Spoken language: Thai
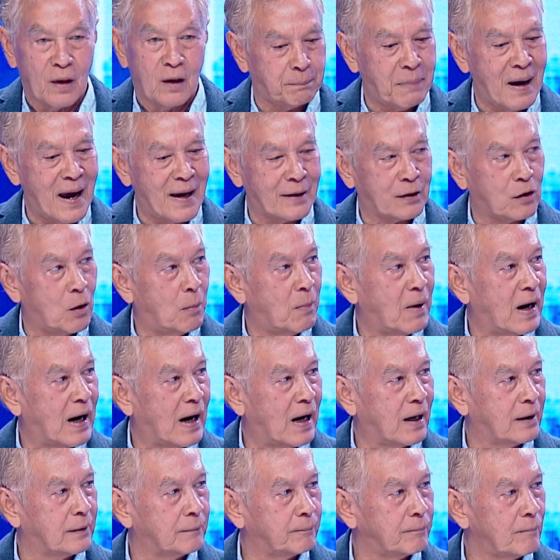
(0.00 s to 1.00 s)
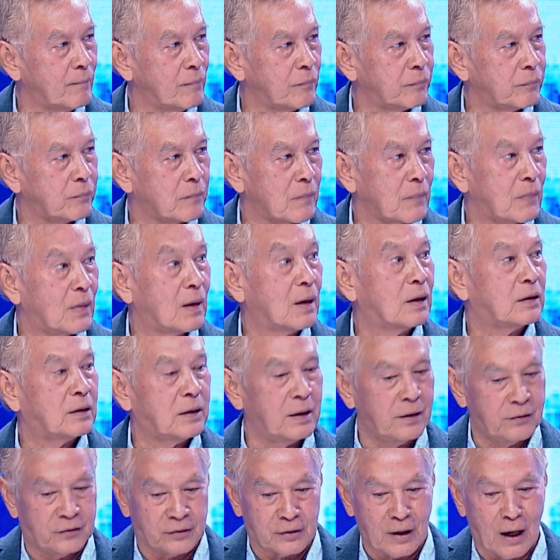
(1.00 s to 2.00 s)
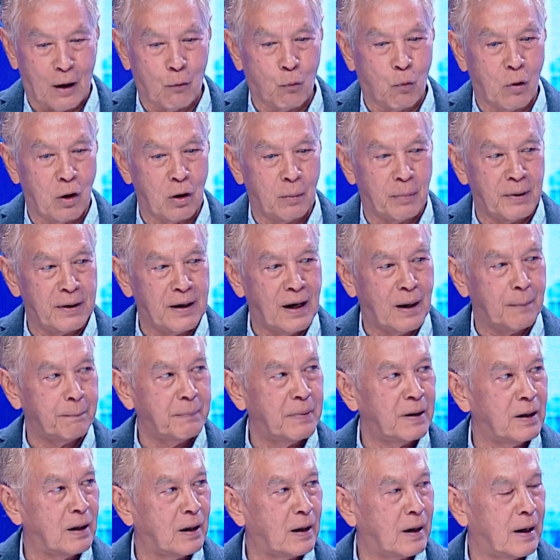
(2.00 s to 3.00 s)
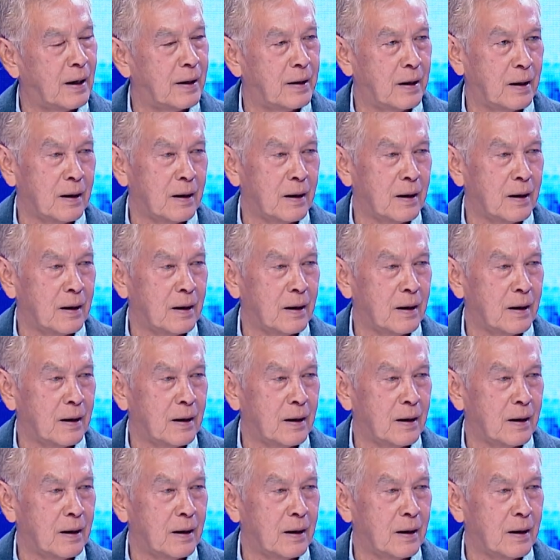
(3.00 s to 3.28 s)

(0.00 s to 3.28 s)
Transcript: แพทย์ก็มาก็จะอ่านให้ ที่สตาร์วอลเราไปนั่งเป็นยังไง